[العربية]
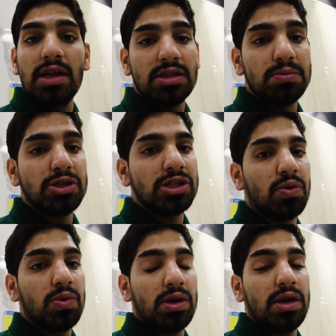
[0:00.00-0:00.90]
اللي انت
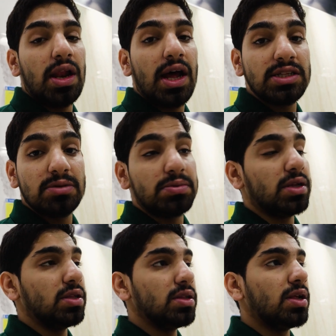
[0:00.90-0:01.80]
بتسويه على حسب
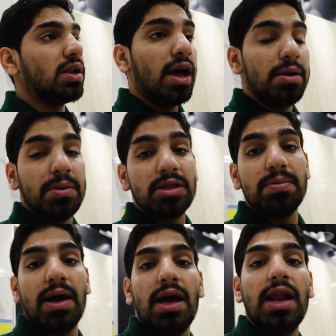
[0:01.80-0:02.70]
تخطيط
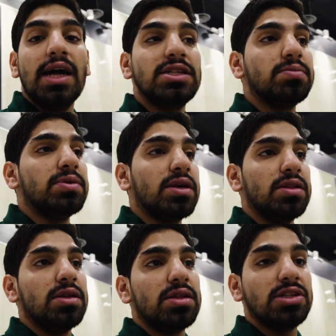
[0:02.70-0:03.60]
المطبخ على حسب
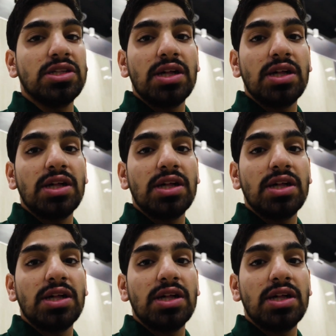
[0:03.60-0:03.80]
تخطيط في